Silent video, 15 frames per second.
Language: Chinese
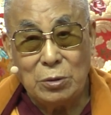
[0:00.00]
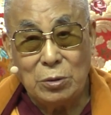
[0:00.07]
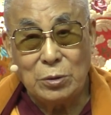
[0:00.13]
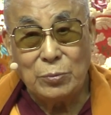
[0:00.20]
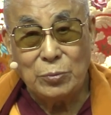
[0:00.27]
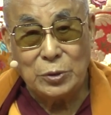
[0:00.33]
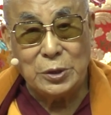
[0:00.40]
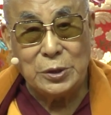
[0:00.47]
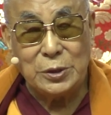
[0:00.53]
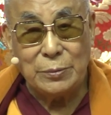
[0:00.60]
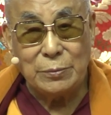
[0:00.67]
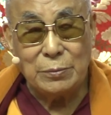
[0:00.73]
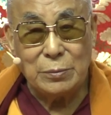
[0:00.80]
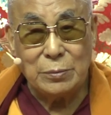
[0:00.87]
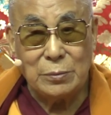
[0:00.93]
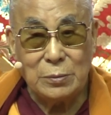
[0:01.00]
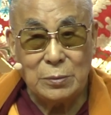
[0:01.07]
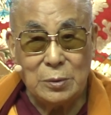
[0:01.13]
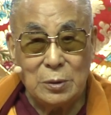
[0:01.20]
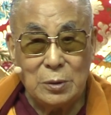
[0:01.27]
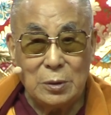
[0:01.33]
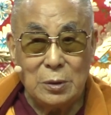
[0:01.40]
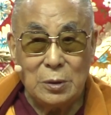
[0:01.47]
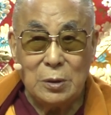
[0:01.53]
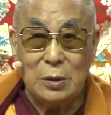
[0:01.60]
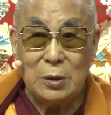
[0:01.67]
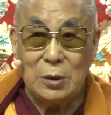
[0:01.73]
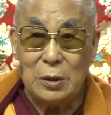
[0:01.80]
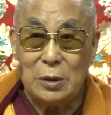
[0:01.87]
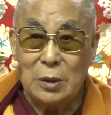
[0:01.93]
当我在
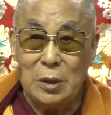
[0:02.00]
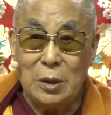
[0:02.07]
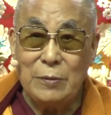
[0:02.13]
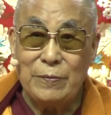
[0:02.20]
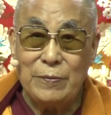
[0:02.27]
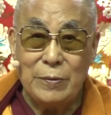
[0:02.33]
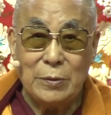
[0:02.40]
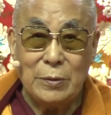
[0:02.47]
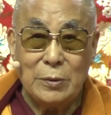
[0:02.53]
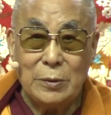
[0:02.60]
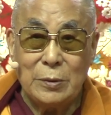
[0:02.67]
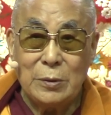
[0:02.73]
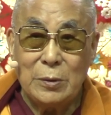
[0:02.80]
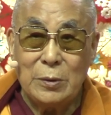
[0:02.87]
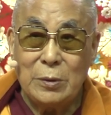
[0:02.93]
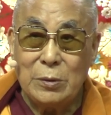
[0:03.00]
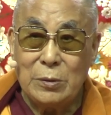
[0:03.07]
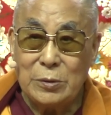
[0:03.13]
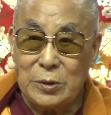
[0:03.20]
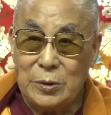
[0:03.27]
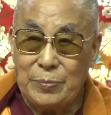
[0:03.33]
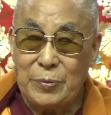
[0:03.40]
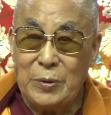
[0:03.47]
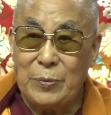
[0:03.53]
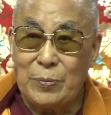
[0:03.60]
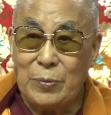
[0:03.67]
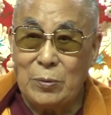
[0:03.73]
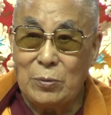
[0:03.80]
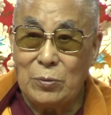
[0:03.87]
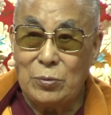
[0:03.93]
开示佛教的时候，
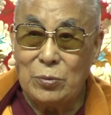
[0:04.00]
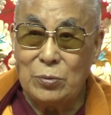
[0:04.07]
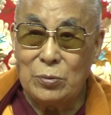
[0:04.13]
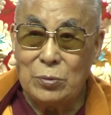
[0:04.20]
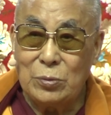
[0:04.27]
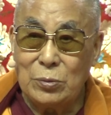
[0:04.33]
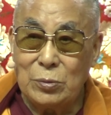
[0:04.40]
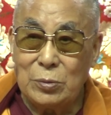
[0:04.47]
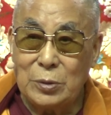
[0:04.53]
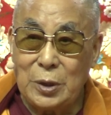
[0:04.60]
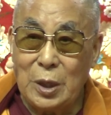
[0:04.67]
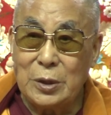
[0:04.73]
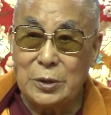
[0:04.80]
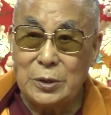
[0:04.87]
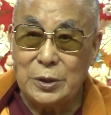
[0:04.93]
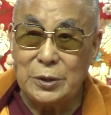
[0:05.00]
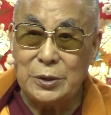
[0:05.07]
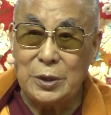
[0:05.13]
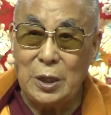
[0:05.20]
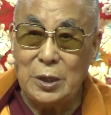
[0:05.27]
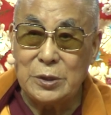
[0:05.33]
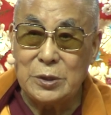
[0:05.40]
如果有人